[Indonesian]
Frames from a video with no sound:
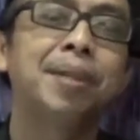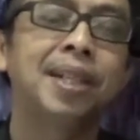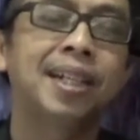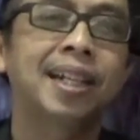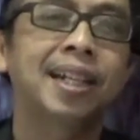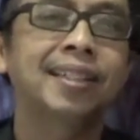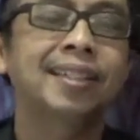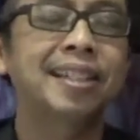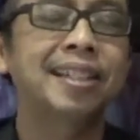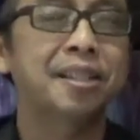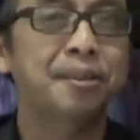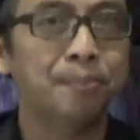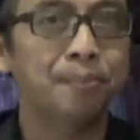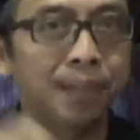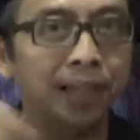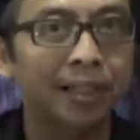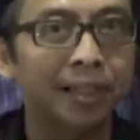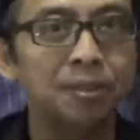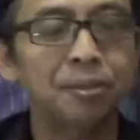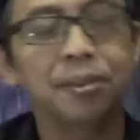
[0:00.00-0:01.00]
pendekatan
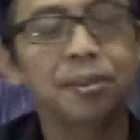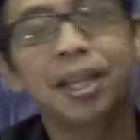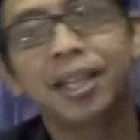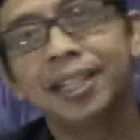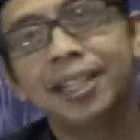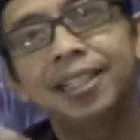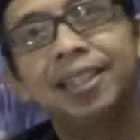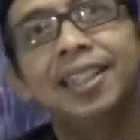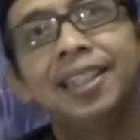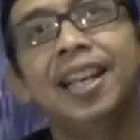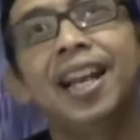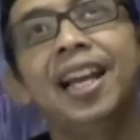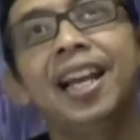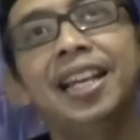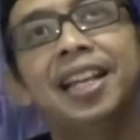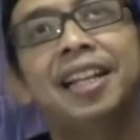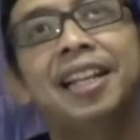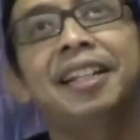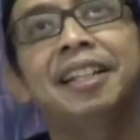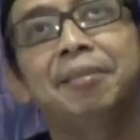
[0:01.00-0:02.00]
spiritual
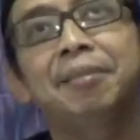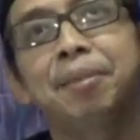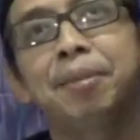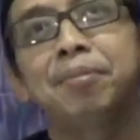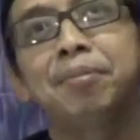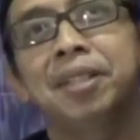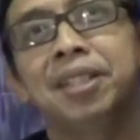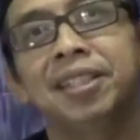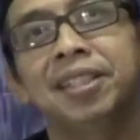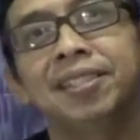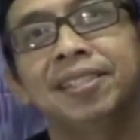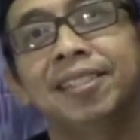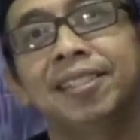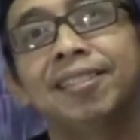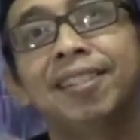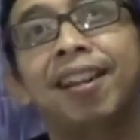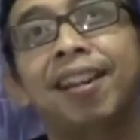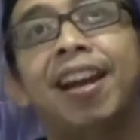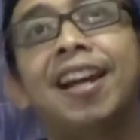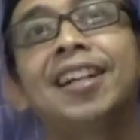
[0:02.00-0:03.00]
inilah yang akan membuat kita
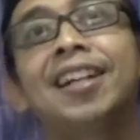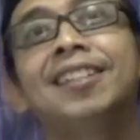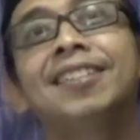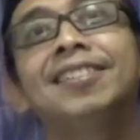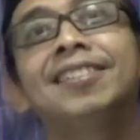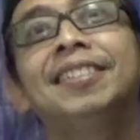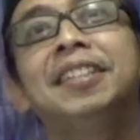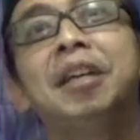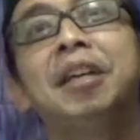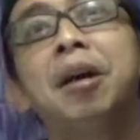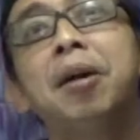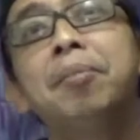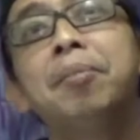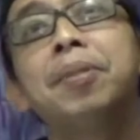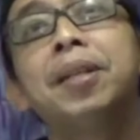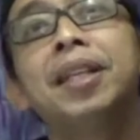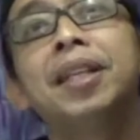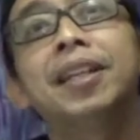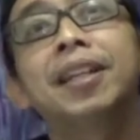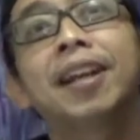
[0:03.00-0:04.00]
tenang
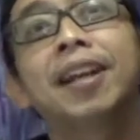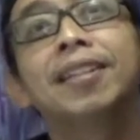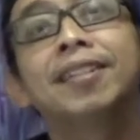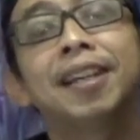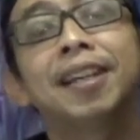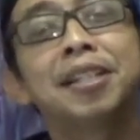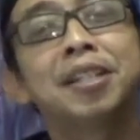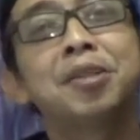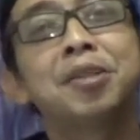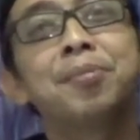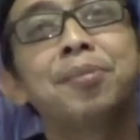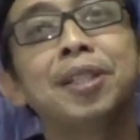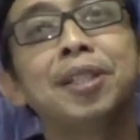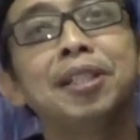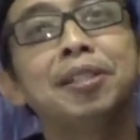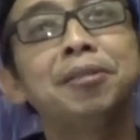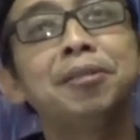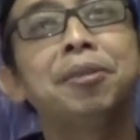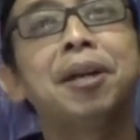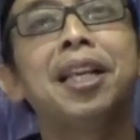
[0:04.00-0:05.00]
pendekatan
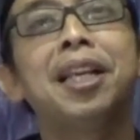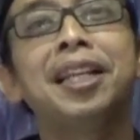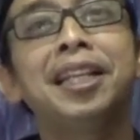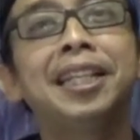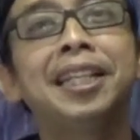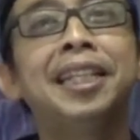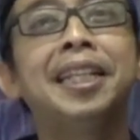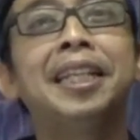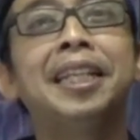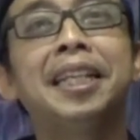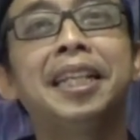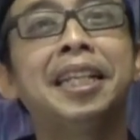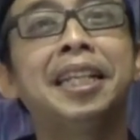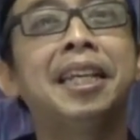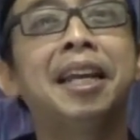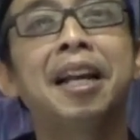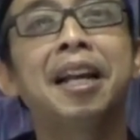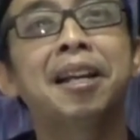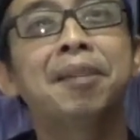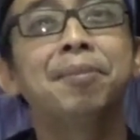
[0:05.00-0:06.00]
spiritual ini
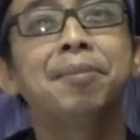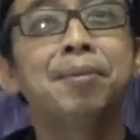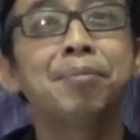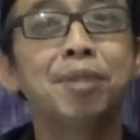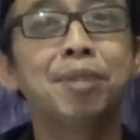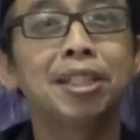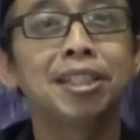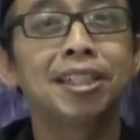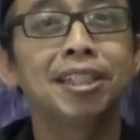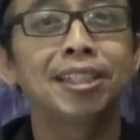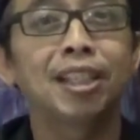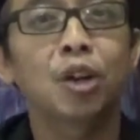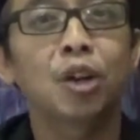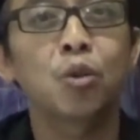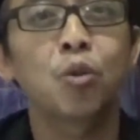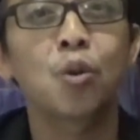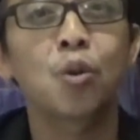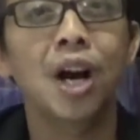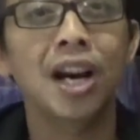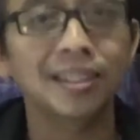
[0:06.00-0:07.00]
yang akan membuat kita
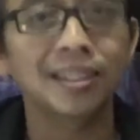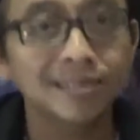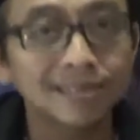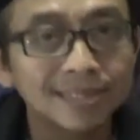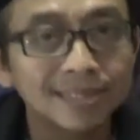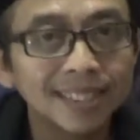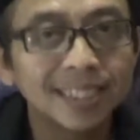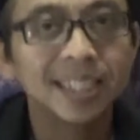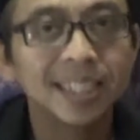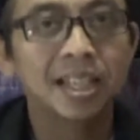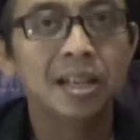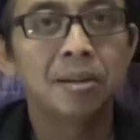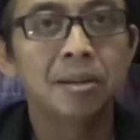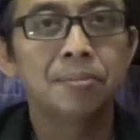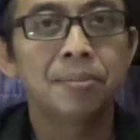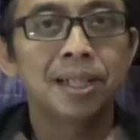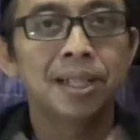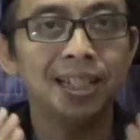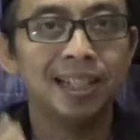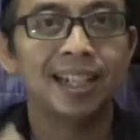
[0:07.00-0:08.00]
kuat
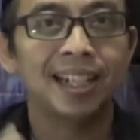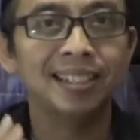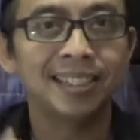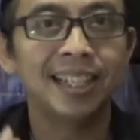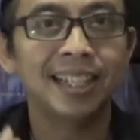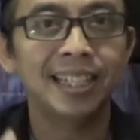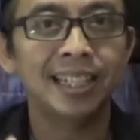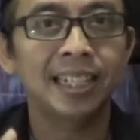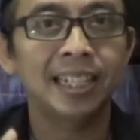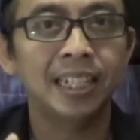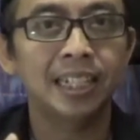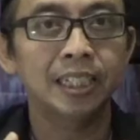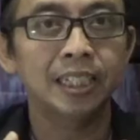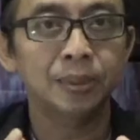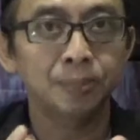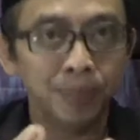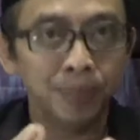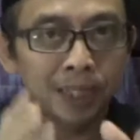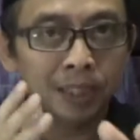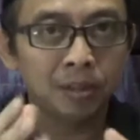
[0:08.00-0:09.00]
pendekatan
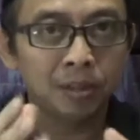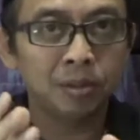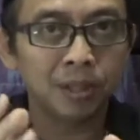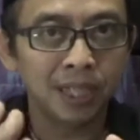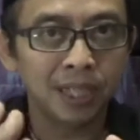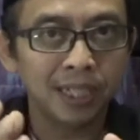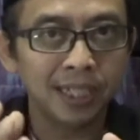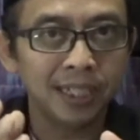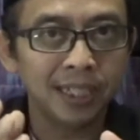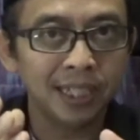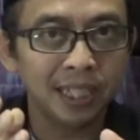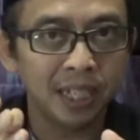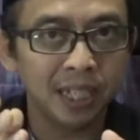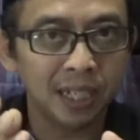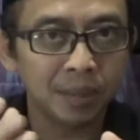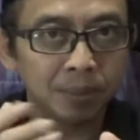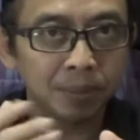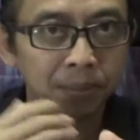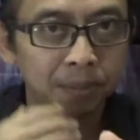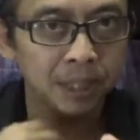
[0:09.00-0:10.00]
spiritual ini yang
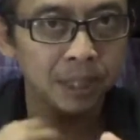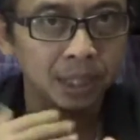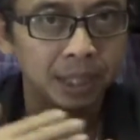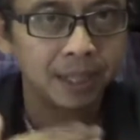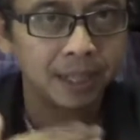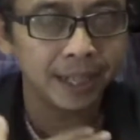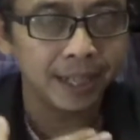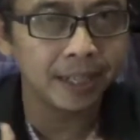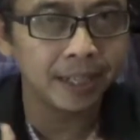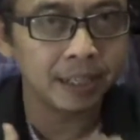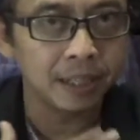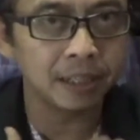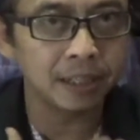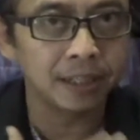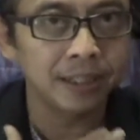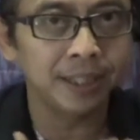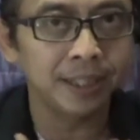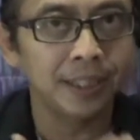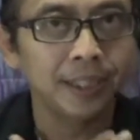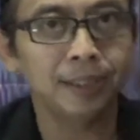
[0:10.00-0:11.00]
akan memberikan
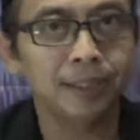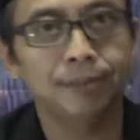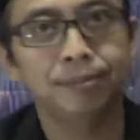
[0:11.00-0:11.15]
energi